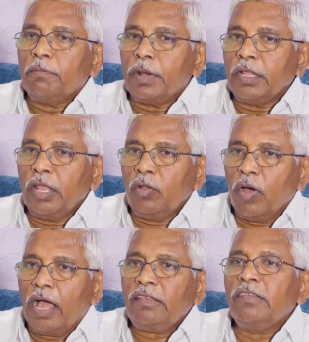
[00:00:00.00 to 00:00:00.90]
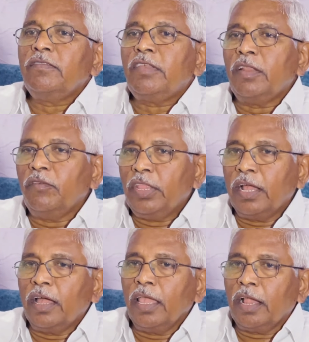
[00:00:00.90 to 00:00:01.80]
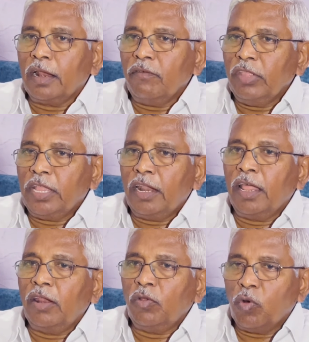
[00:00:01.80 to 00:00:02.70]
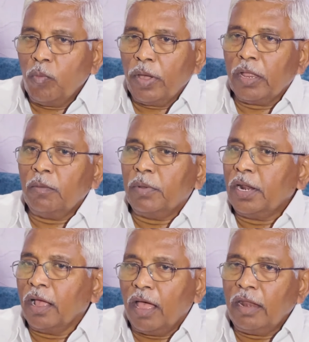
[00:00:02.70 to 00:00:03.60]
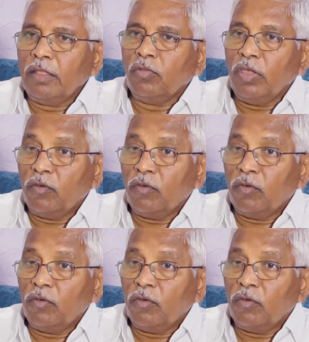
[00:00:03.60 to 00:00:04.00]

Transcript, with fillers: ప్రజలు ఆశించిన విధంగా ఇక్కడ విధానాలు రూపకల్పన కాలేదు